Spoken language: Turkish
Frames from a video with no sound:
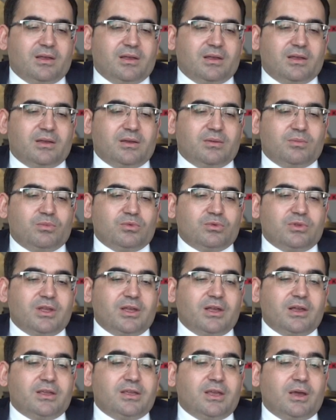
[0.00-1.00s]
E,
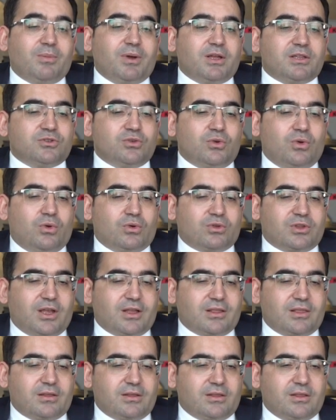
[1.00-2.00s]
burada yabancı
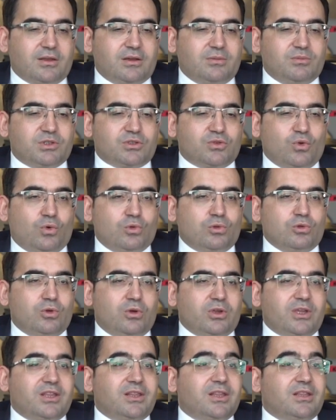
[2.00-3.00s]
ortaklıklarımız
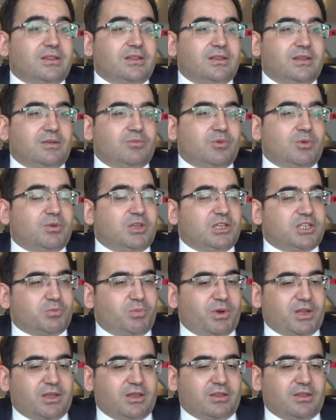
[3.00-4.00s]
oluyor. Yine dediğim gibi iş
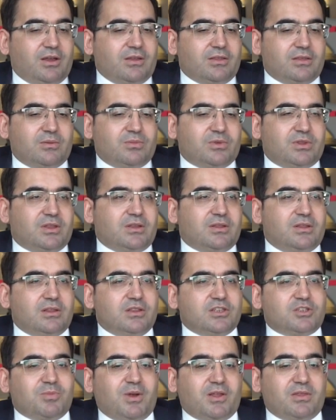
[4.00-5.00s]
paketi anlamında,
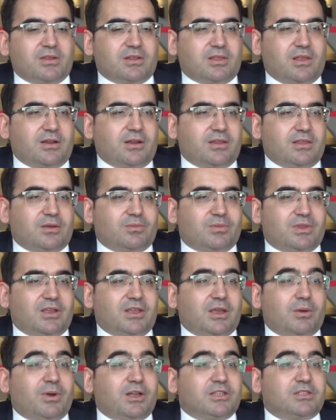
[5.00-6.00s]
danışmanlıklar anlamında
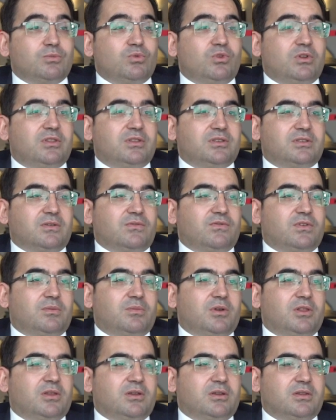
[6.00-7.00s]
yabancı mühendislik
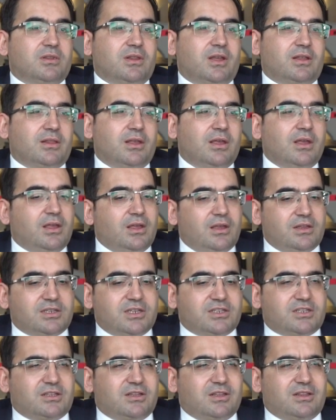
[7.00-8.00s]
firmalarından
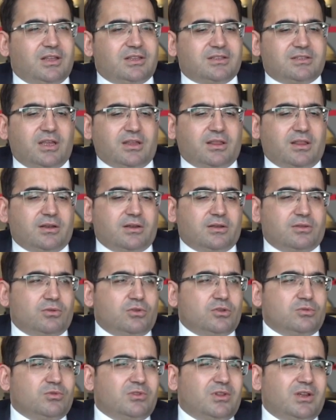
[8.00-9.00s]
çeşitli destekler
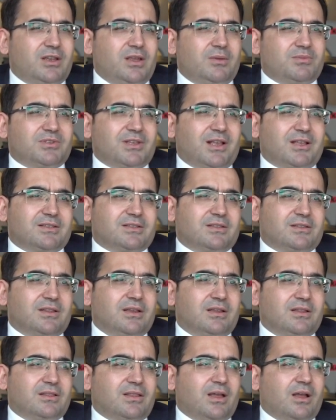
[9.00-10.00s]
alıyoruz. Bunların hepsi
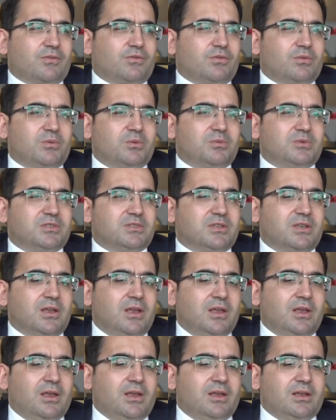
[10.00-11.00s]
aslında takvimimizi
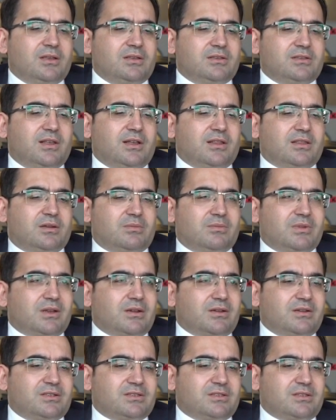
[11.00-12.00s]
hızlandırmak,
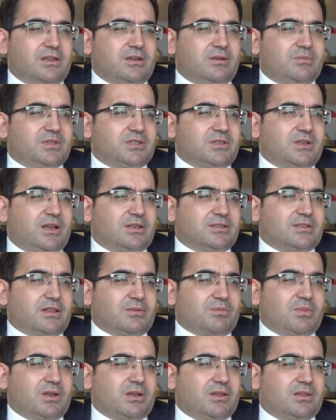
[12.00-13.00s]
risklerimizi
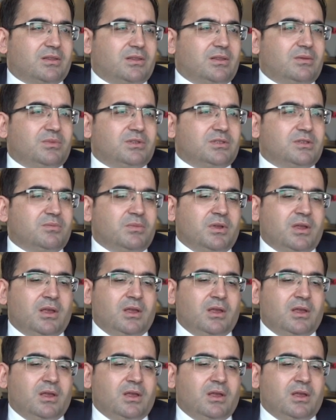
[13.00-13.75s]
azaltmak adına bizim